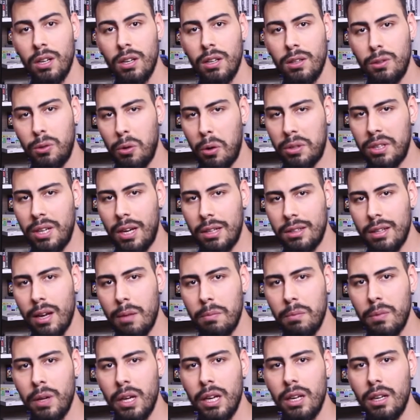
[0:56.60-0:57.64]
Diyor ki
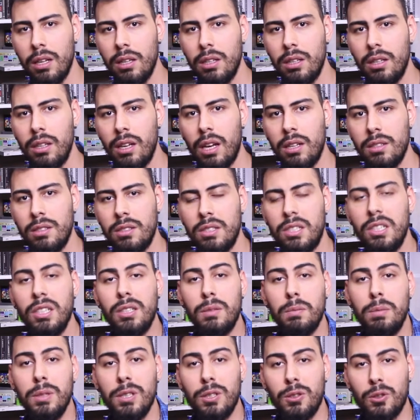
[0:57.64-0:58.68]
adam ya
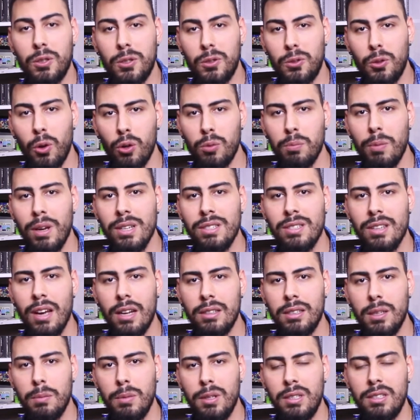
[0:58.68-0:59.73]
zırt pırt 4-5
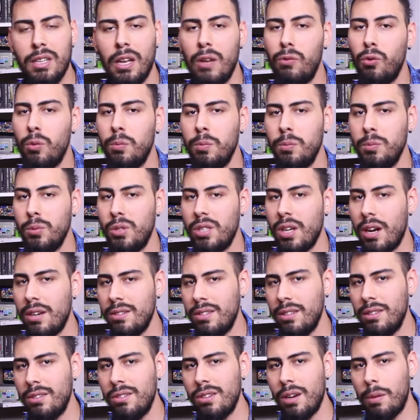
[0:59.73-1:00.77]
saatte bir telefonumu mu şarj
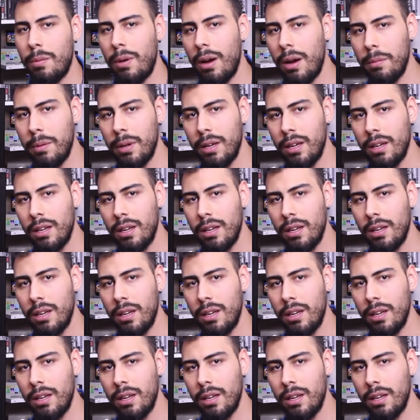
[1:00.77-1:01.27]
edeceğim abi?